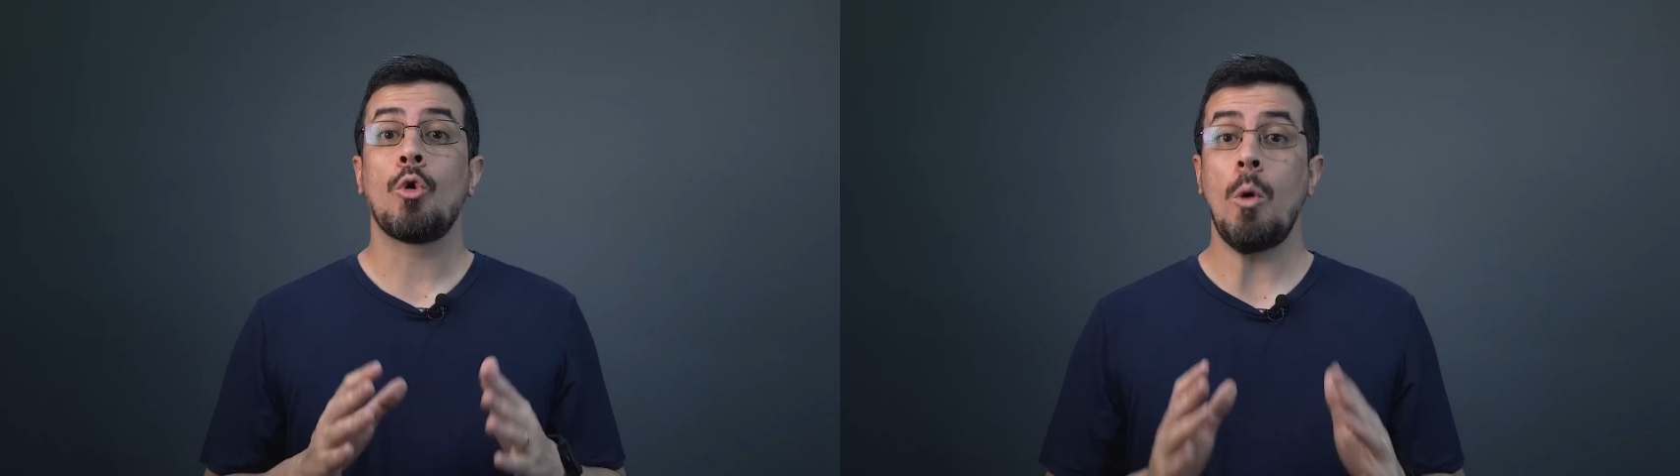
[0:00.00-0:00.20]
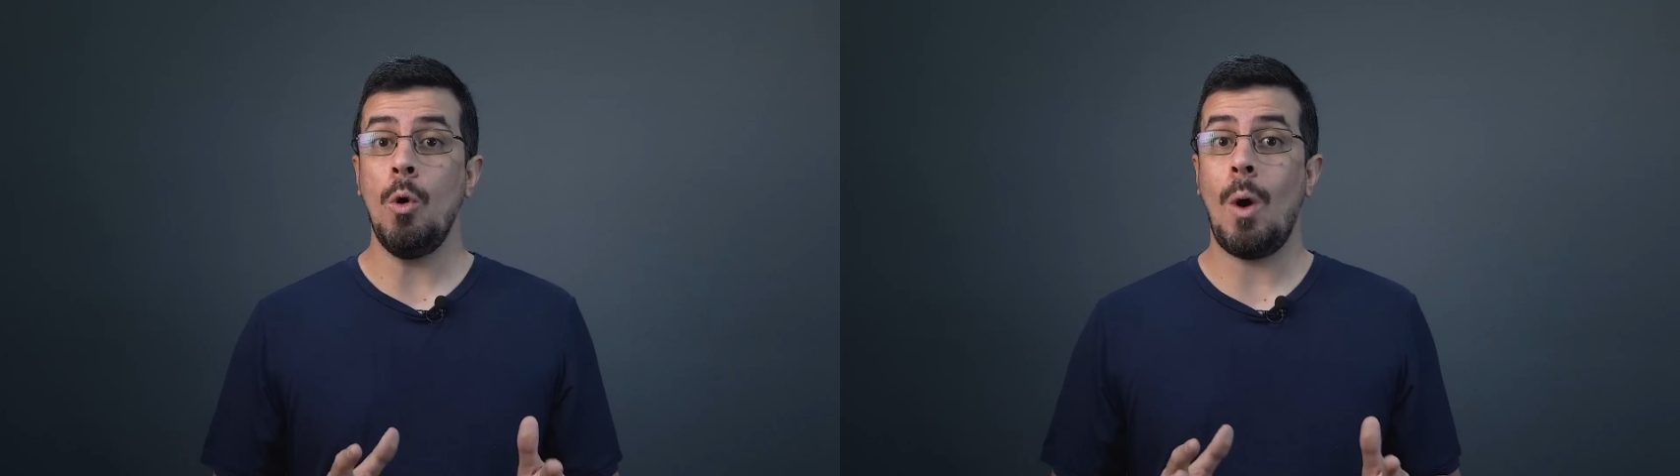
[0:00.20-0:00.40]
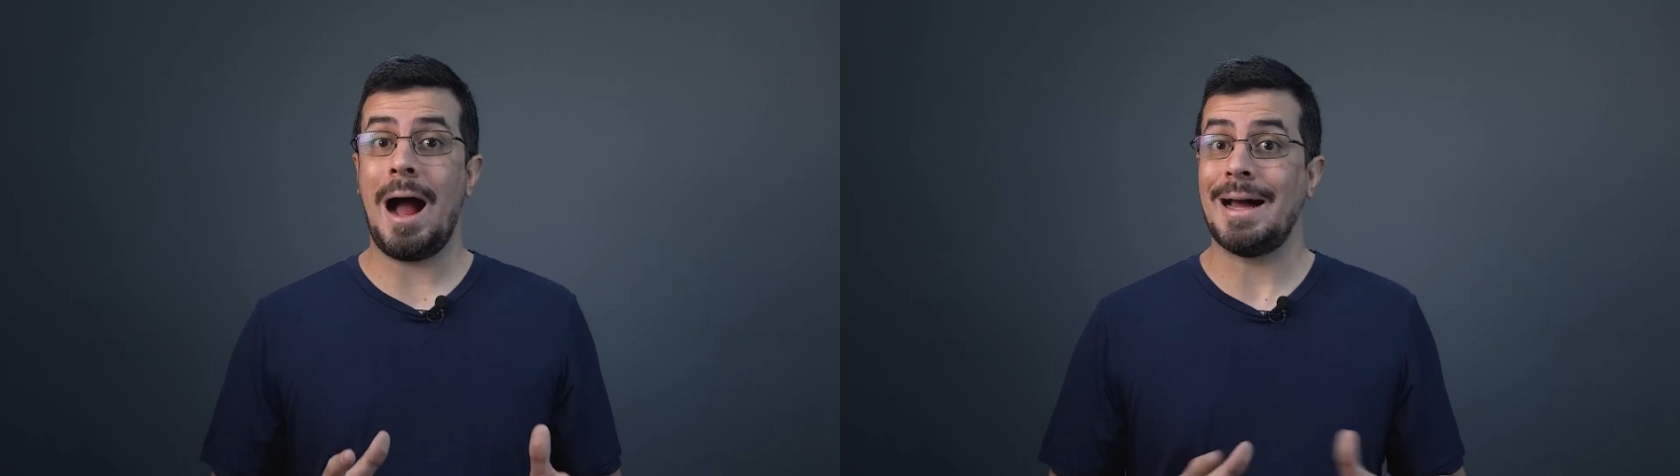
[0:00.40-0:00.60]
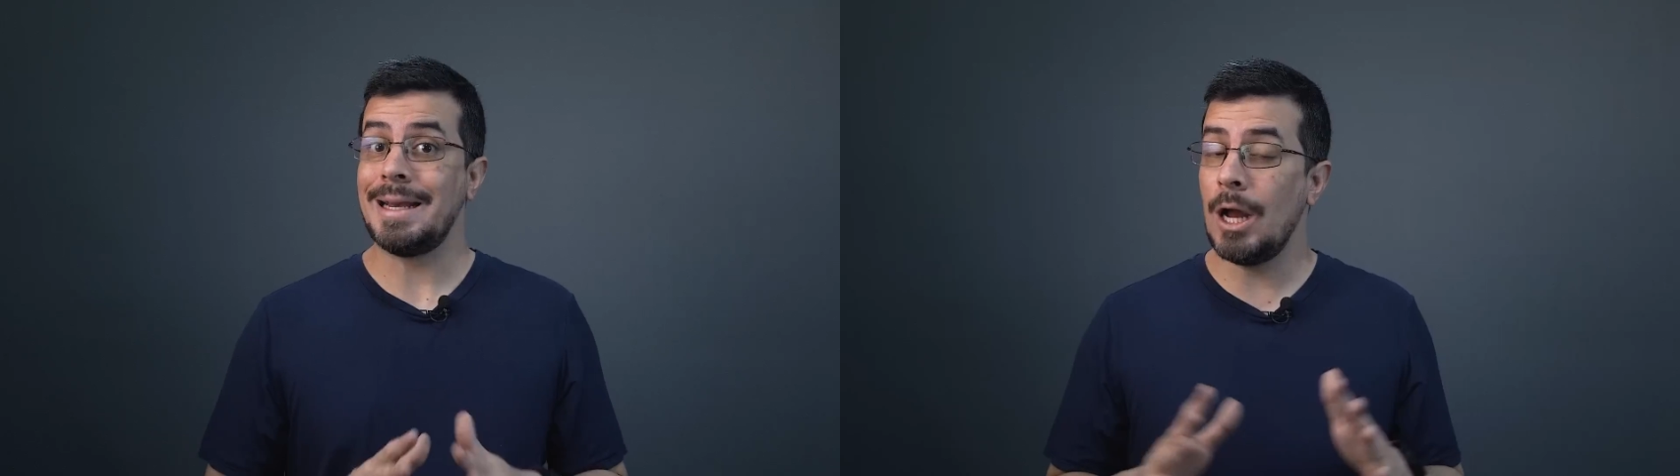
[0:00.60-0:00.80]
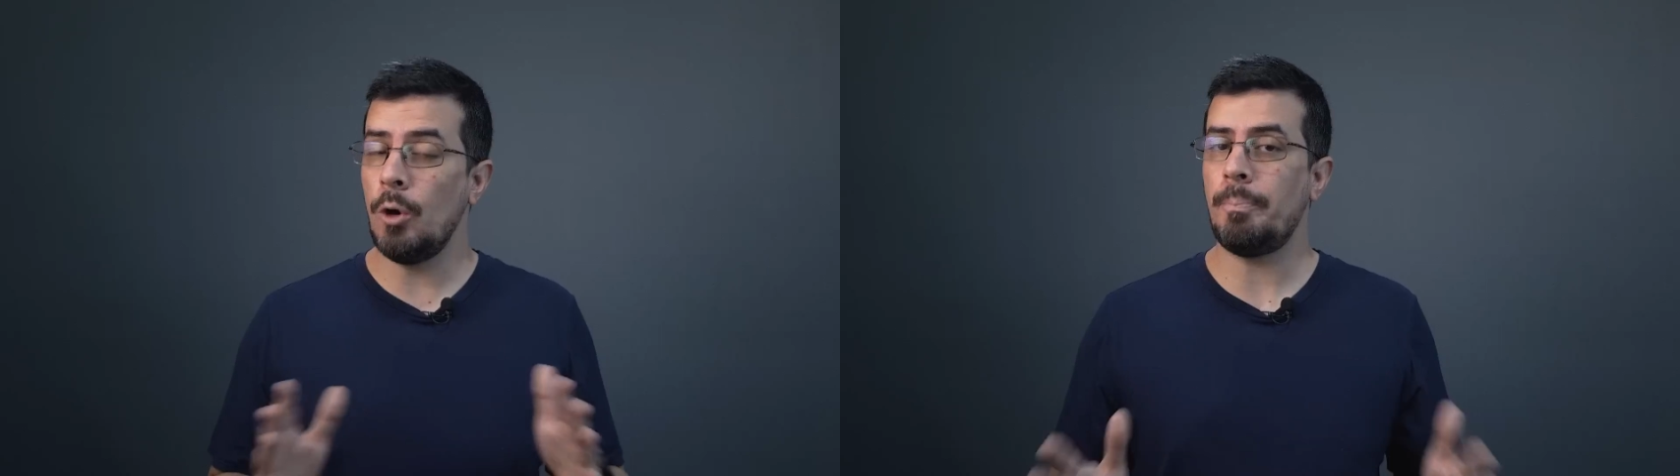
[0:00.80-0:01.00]
Como o ar
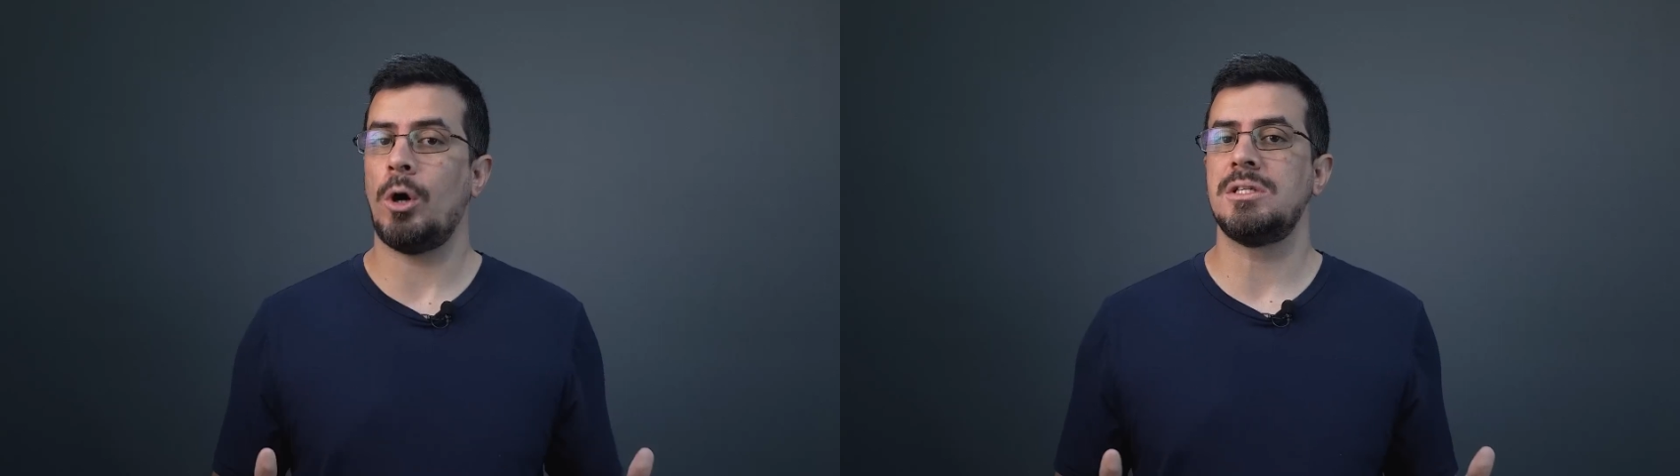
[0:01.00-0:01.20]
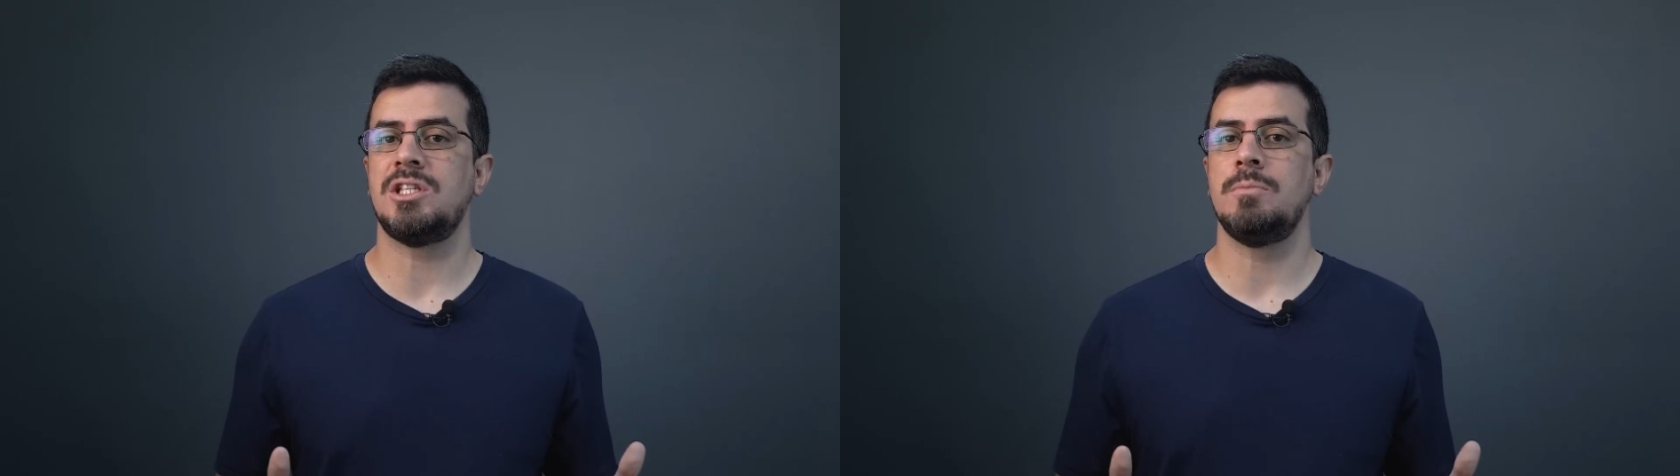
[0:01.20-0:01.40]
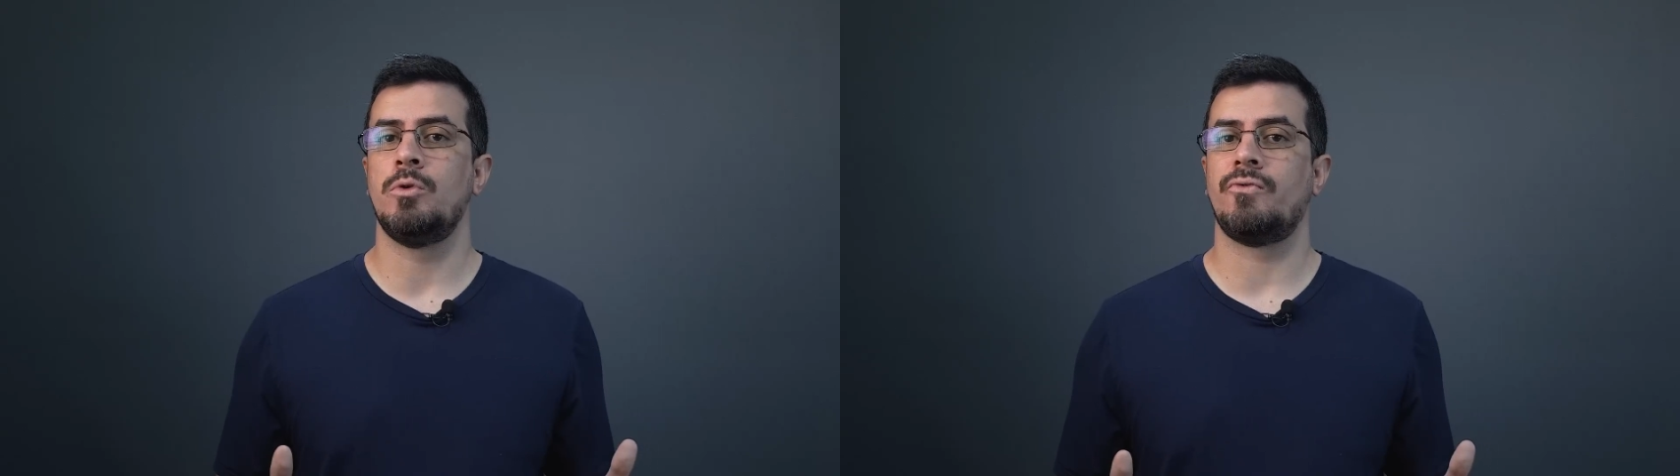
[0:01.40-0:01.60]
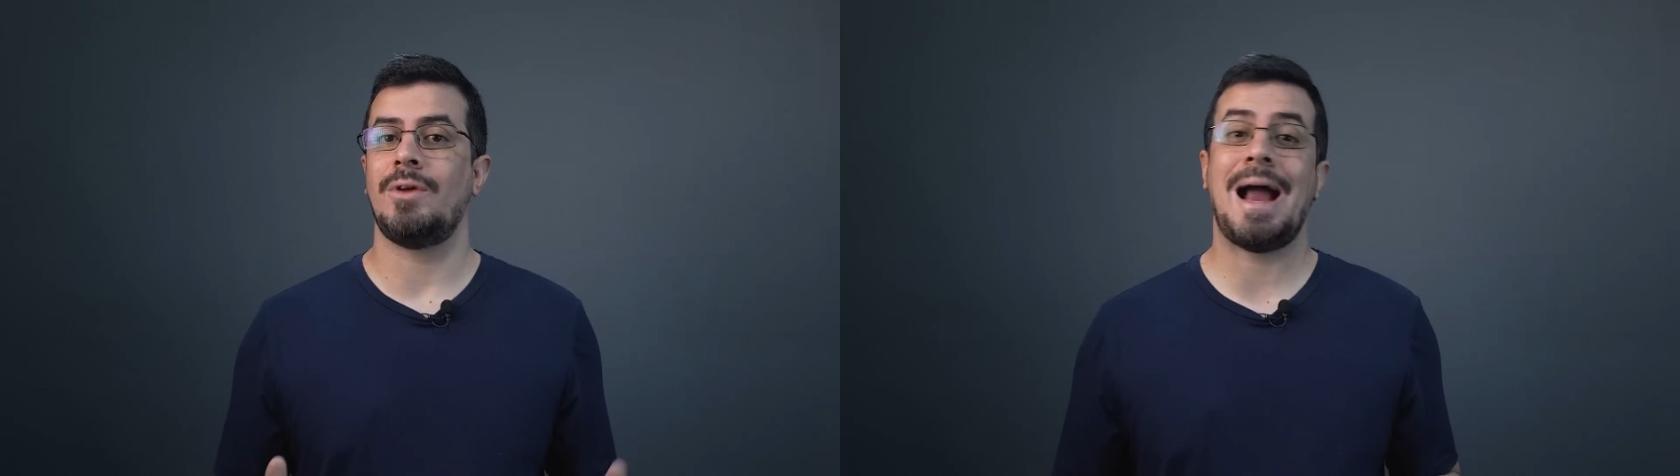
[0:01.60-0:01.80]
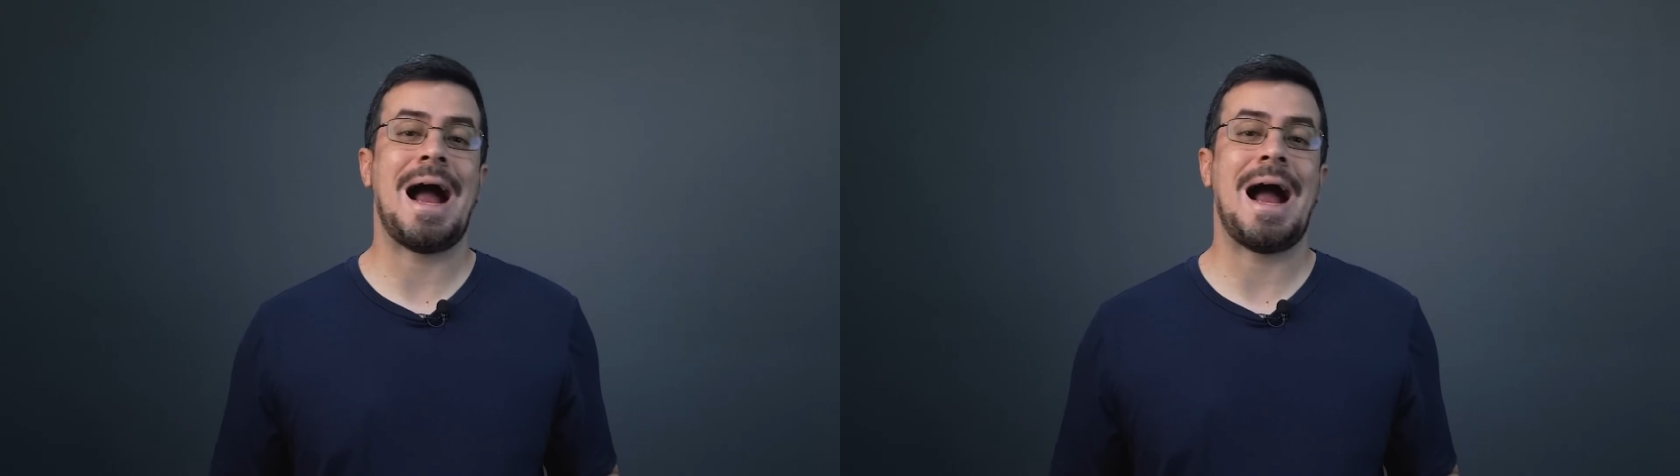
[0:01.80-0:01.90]
não pode se mover